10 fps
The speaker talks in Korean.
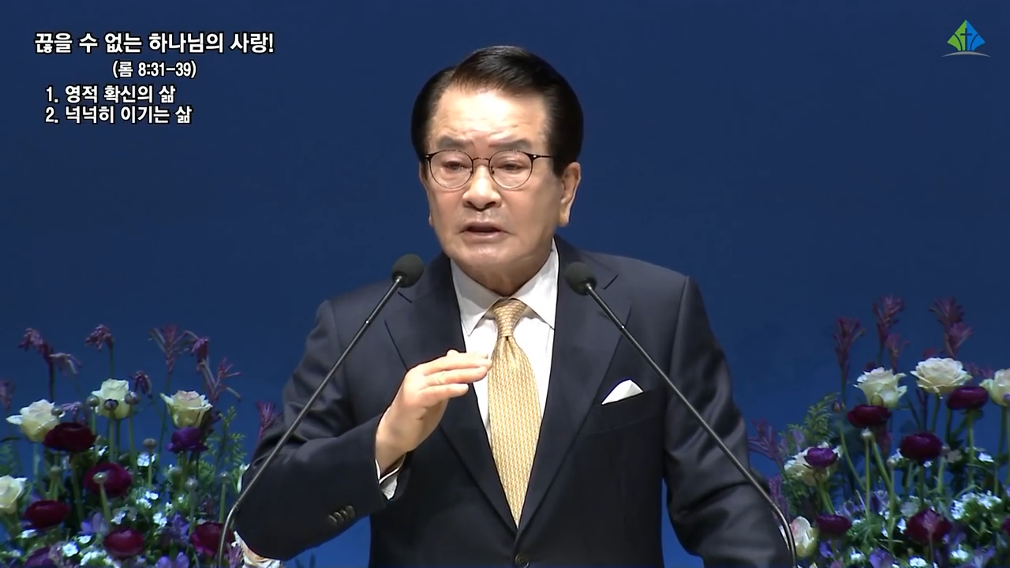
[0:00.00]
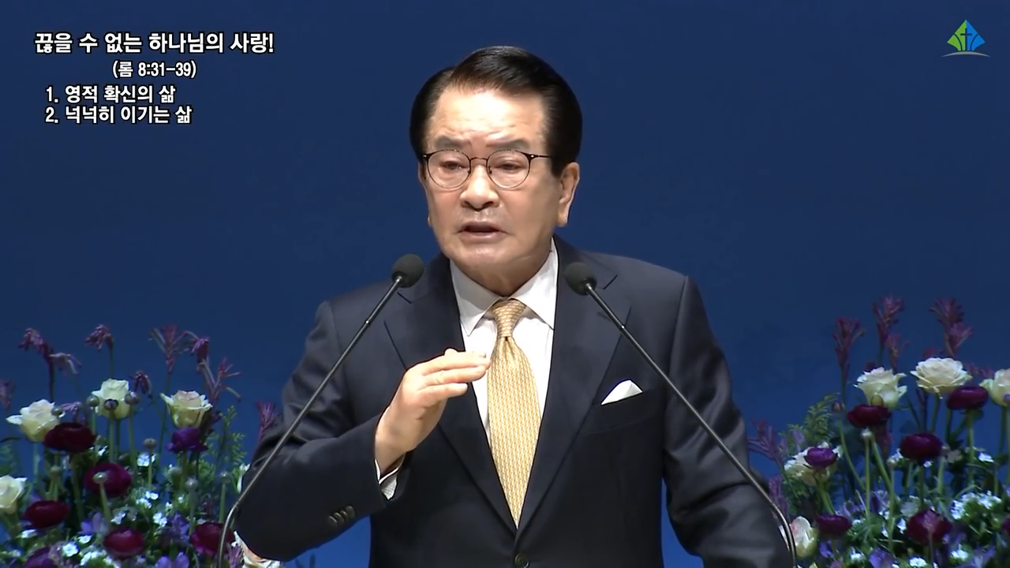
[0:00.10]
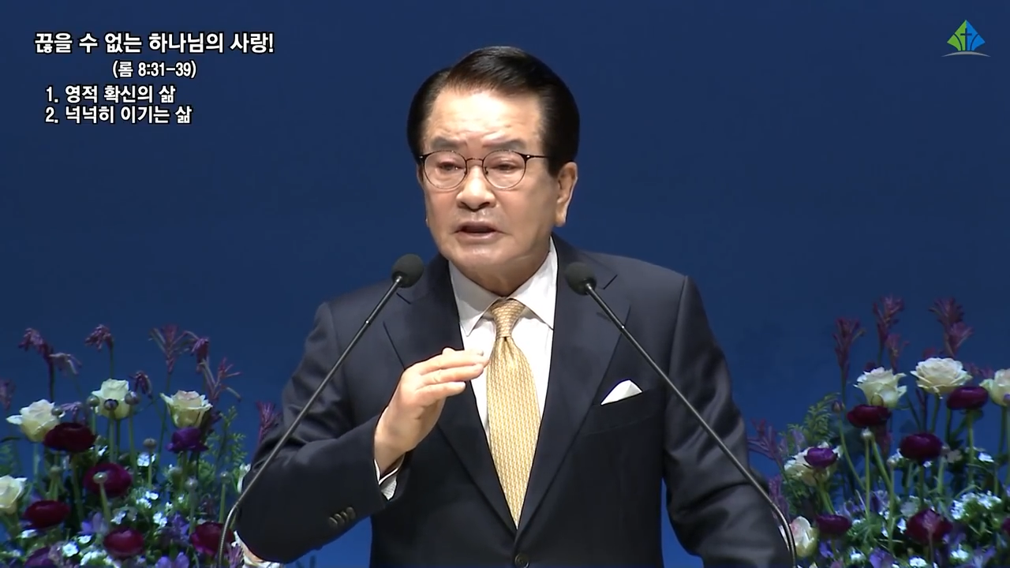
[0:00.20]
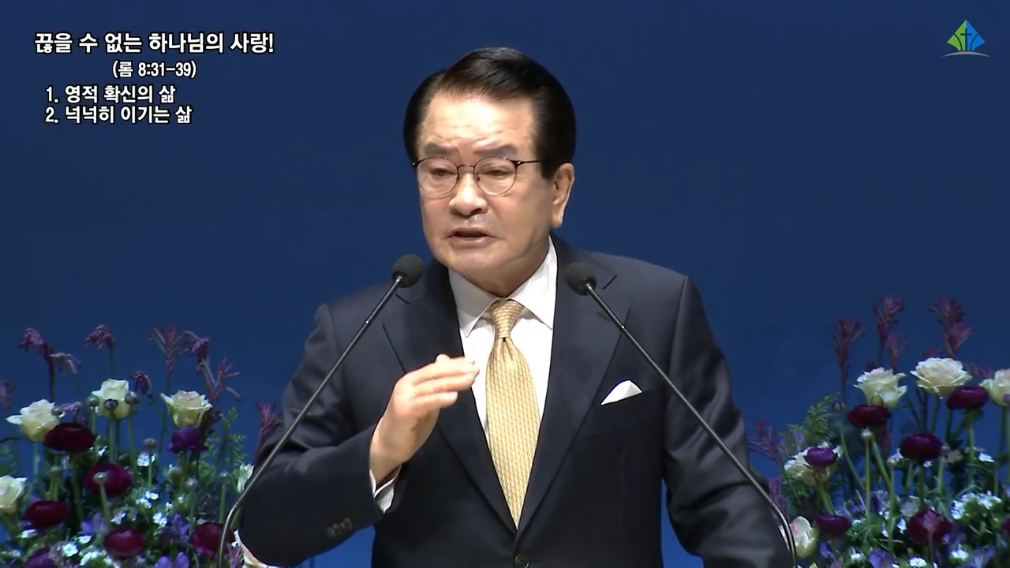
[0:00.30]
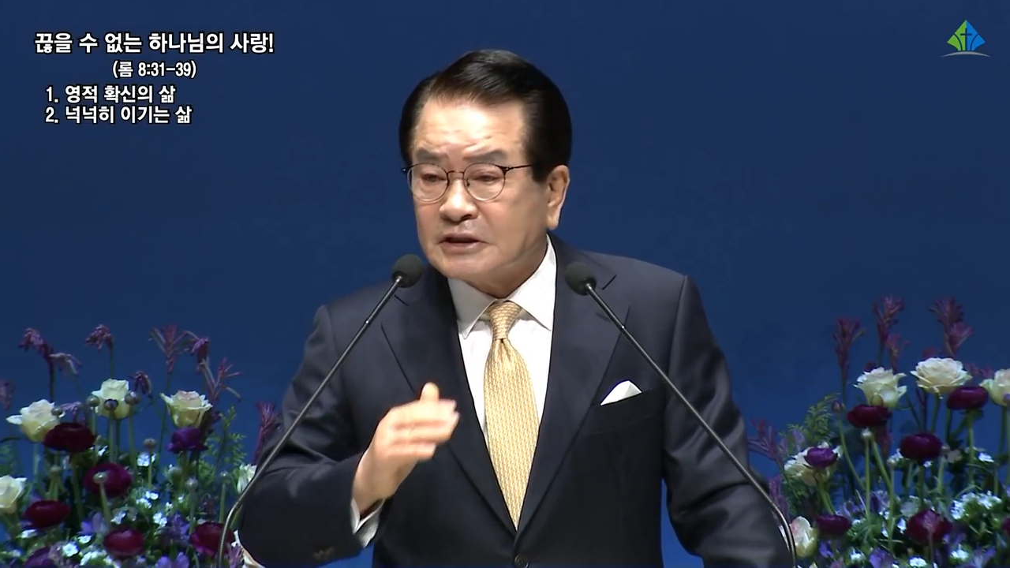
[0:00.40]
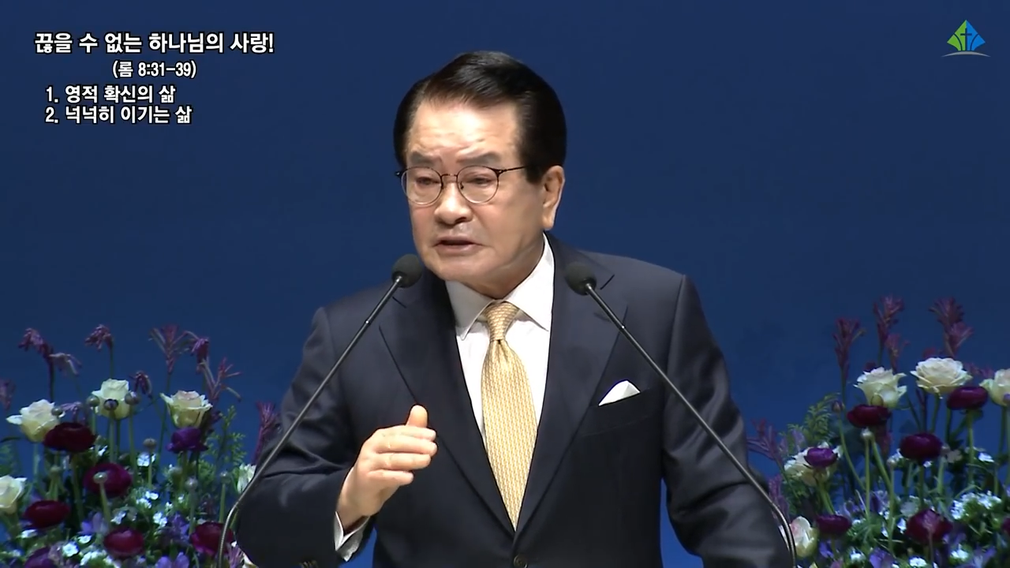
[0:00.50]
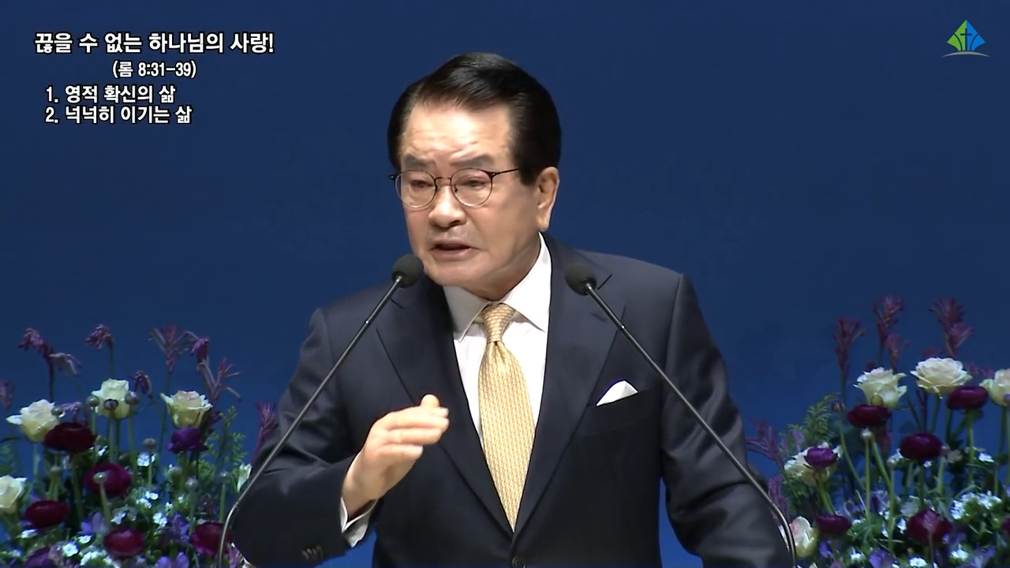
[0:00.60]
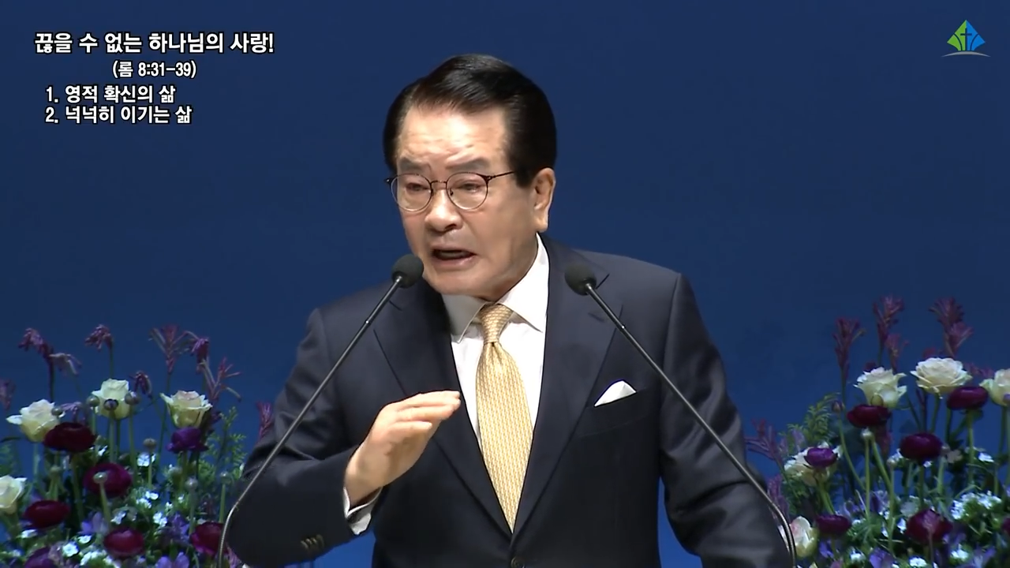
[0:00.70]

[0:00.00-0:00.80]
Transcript: 끊어진 것이